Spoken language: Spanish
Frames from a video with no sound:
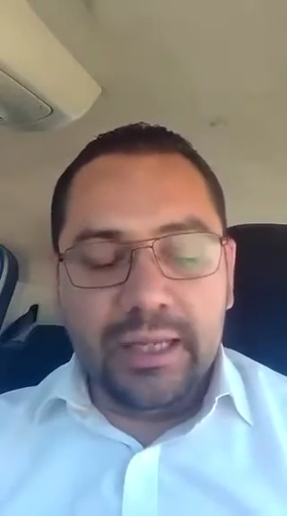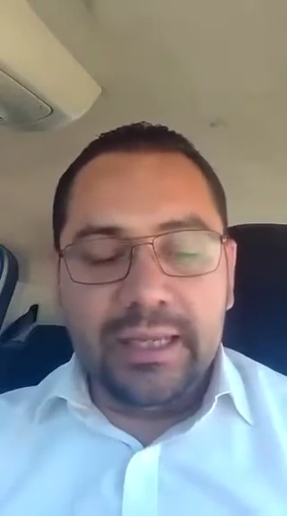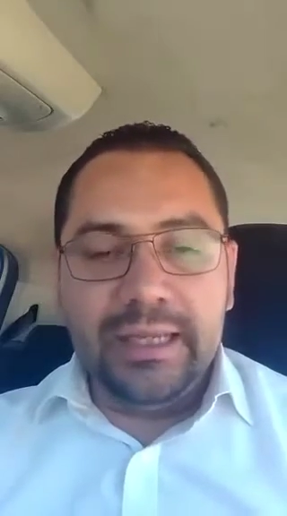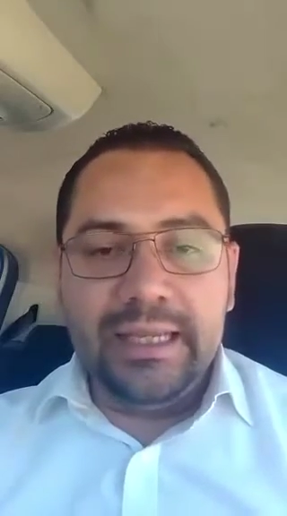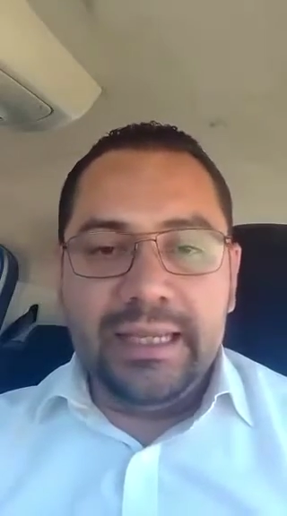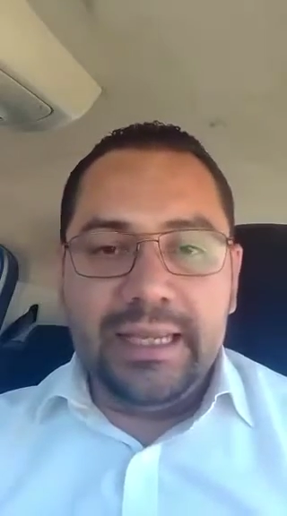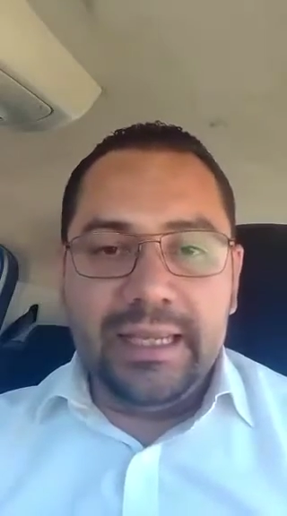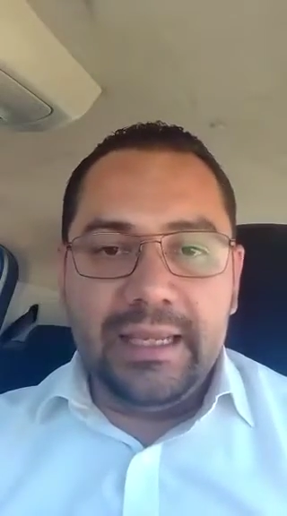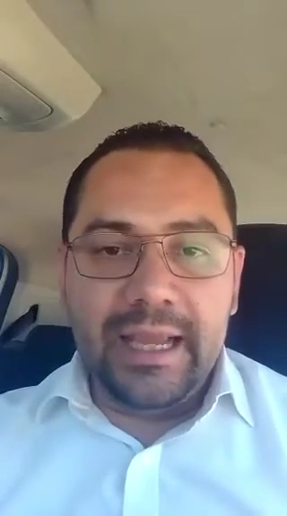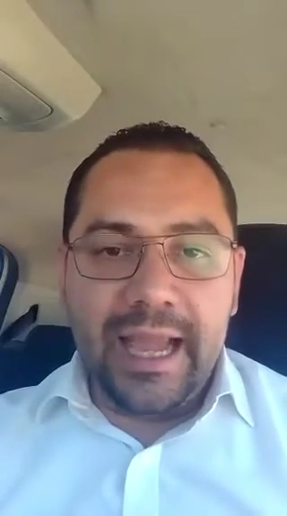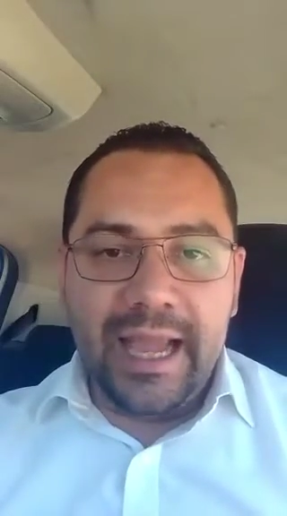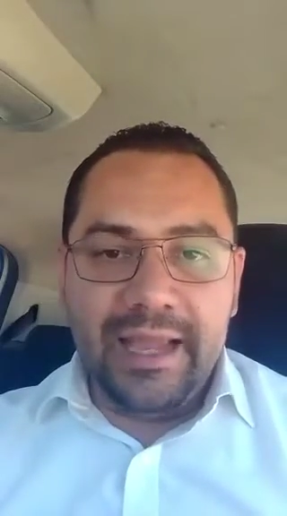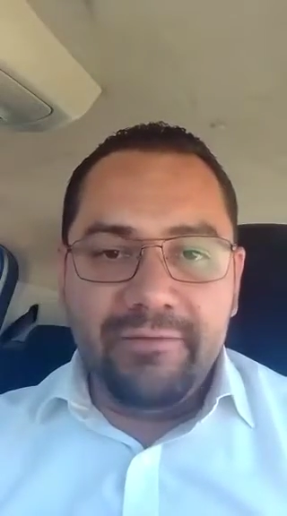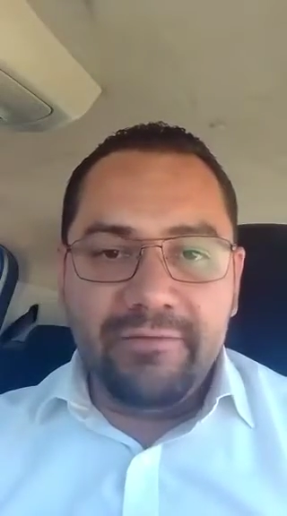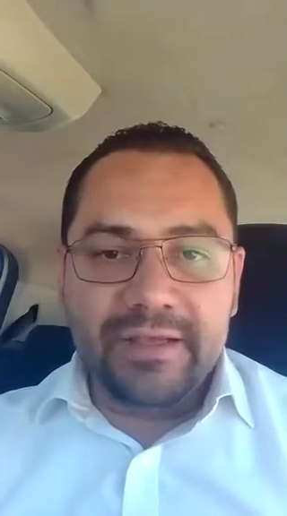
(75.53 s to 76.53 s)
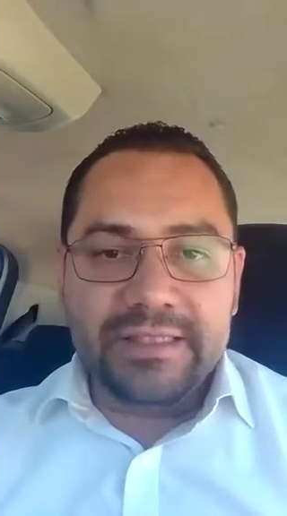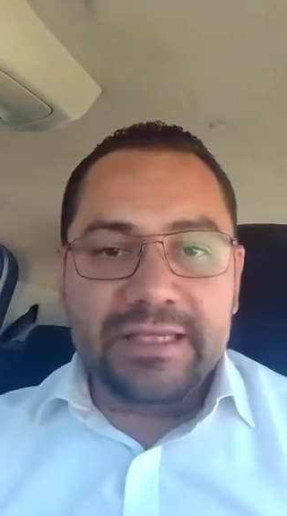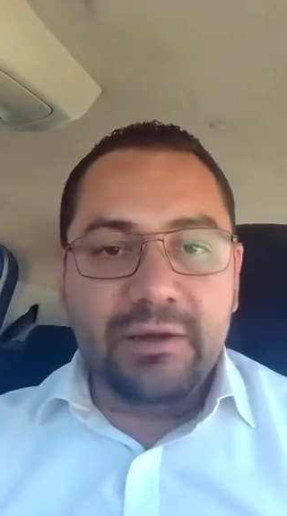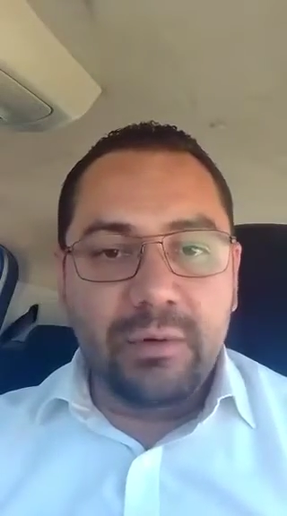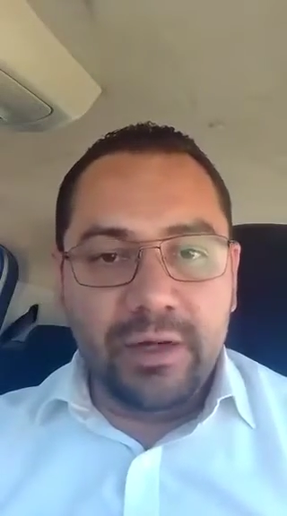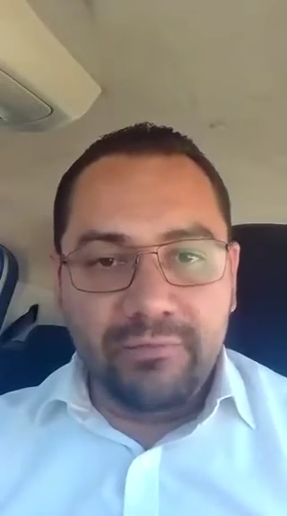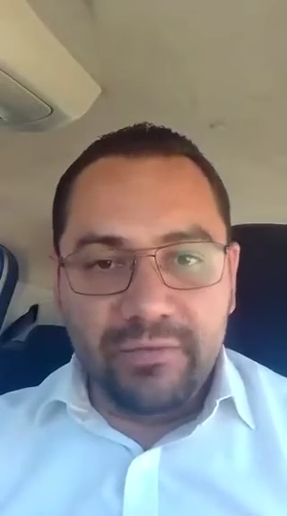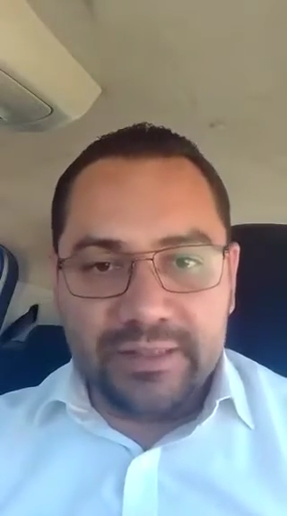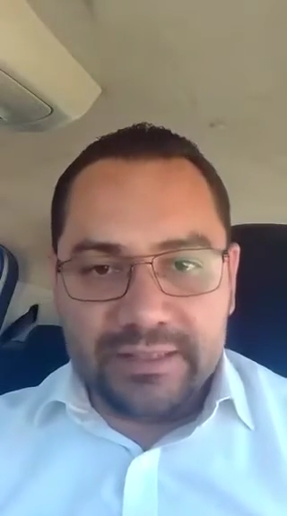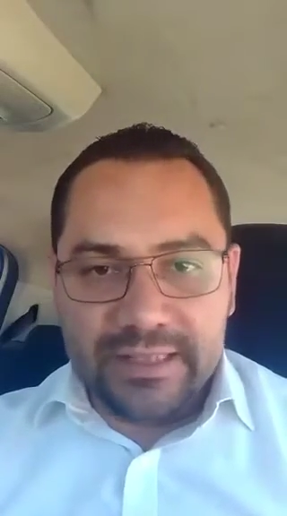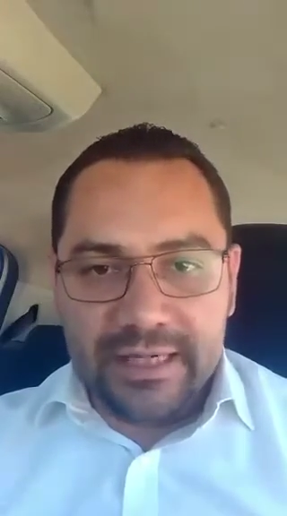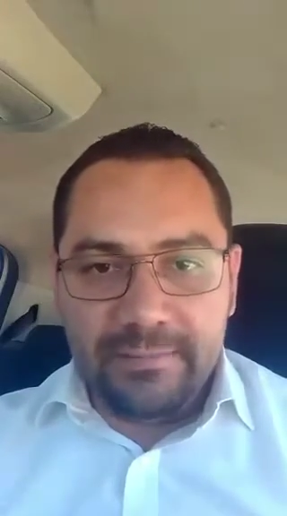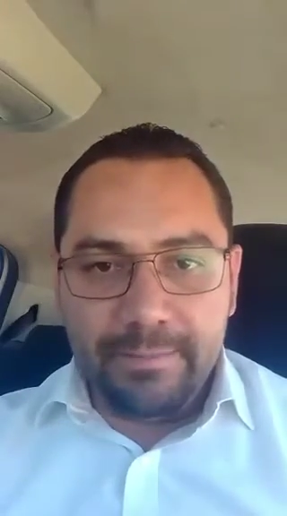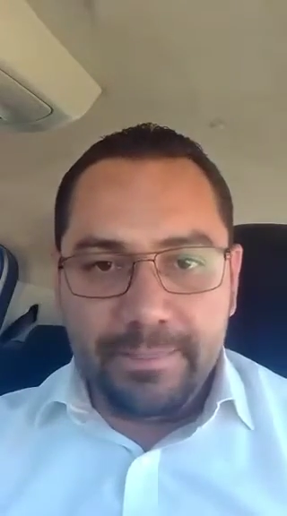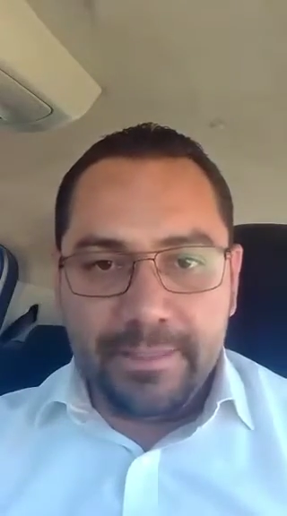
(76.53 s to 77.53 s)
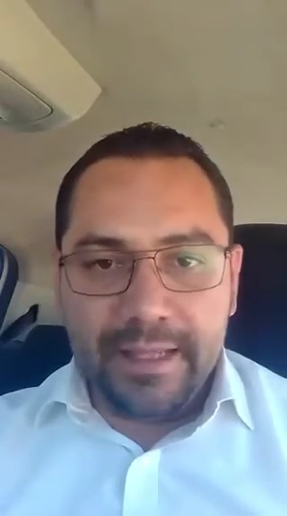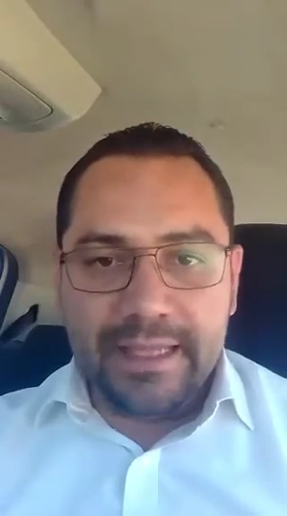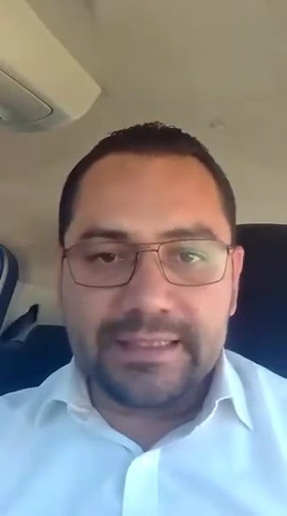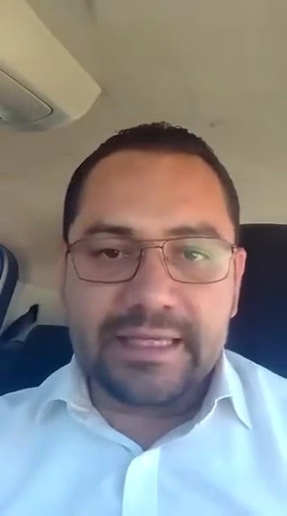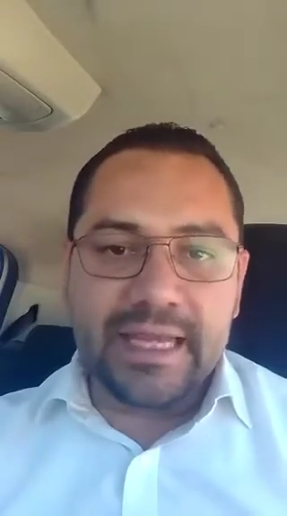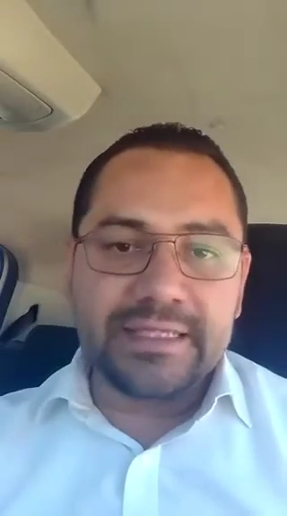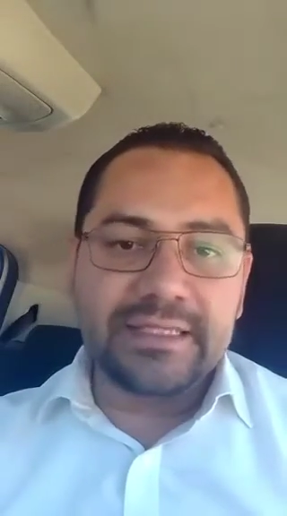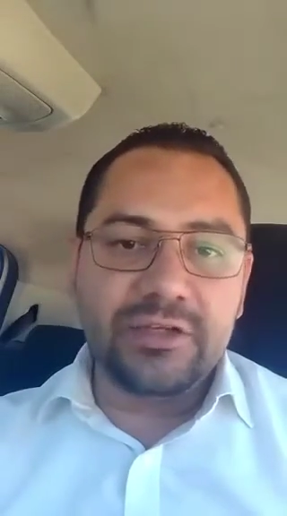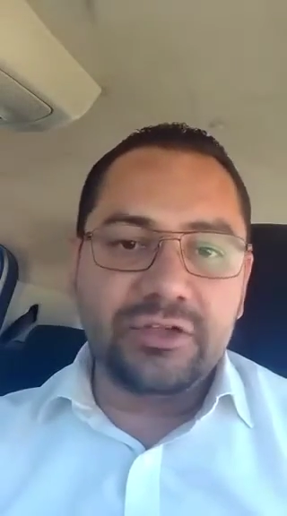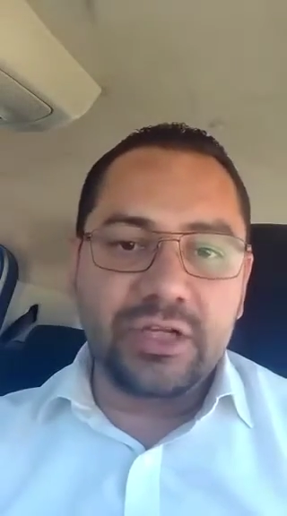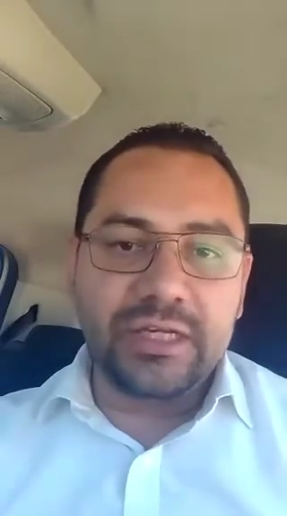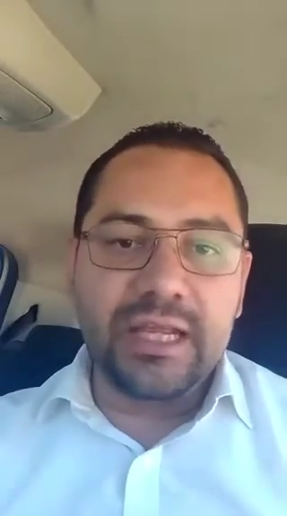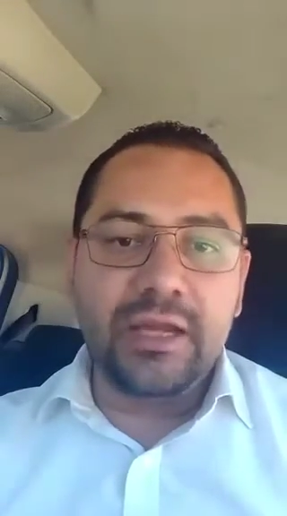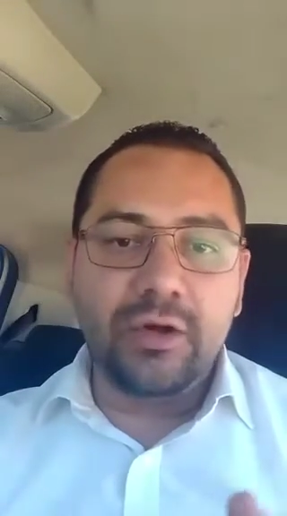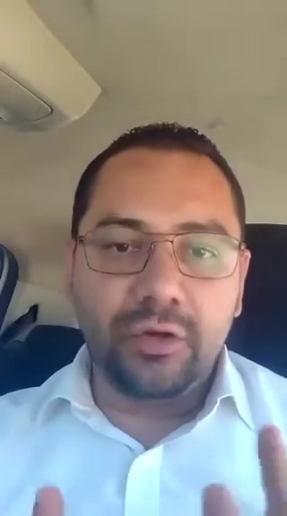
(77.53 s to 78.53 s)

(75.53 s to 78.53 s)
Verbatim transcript: y AFC UFC, que es Asia Oceanía,